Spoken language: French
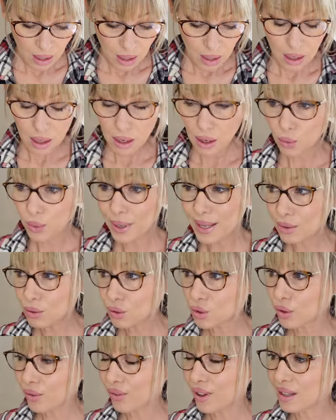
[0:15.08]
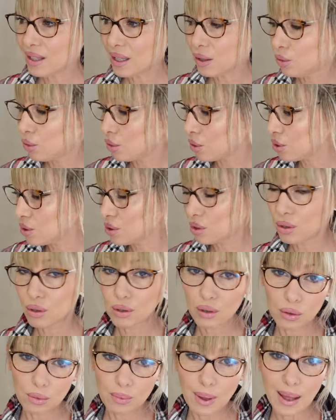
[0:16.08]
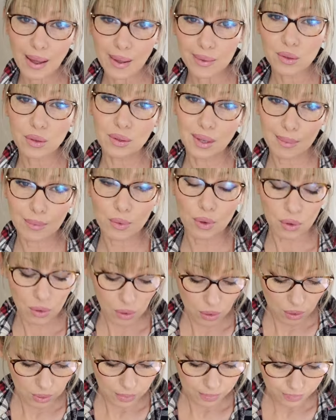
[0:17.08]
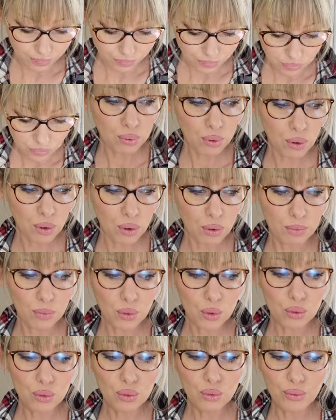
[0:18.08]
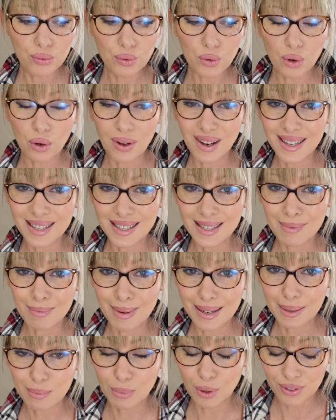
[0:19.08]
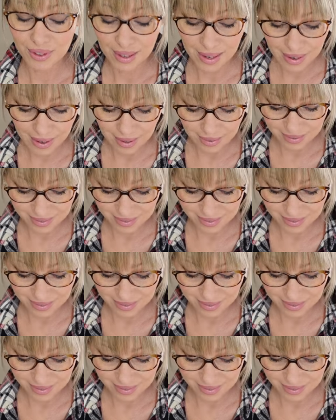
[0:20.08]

Euh, oui, donc je vais faire des courses, euh, bah, notamment euh, pour mon nouveau régime alimentaire.